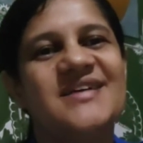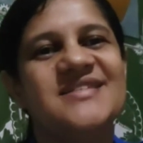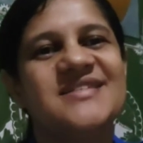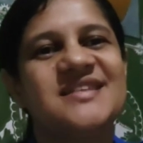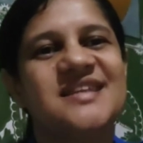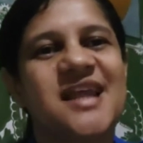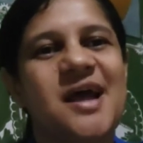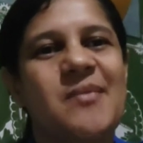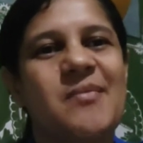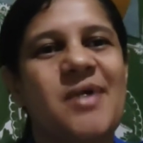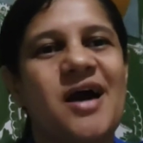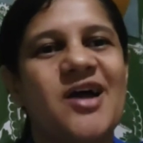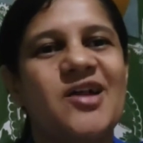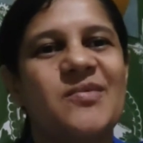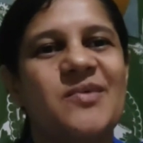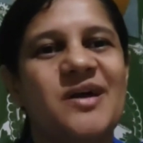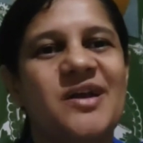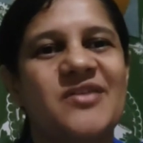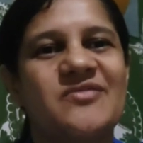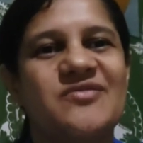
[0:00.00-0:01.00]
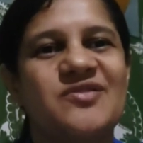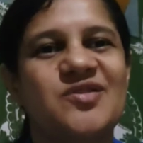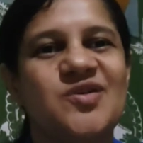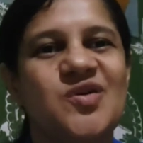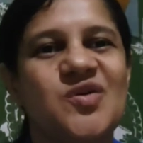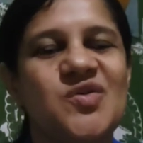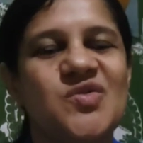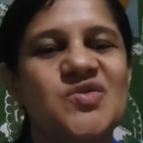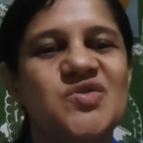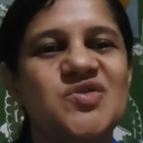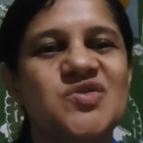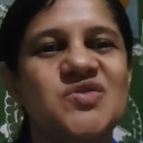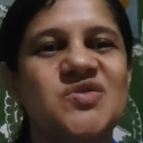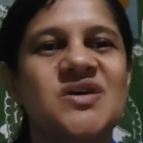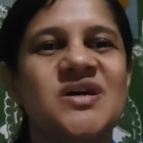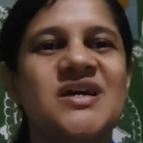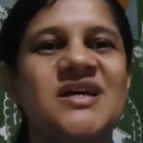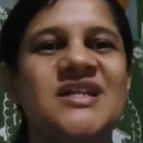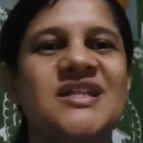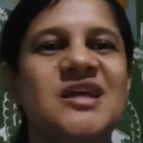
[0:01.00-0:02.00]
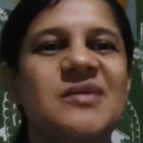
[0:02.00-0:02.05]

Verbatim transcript: esse trabalho maravilhoso.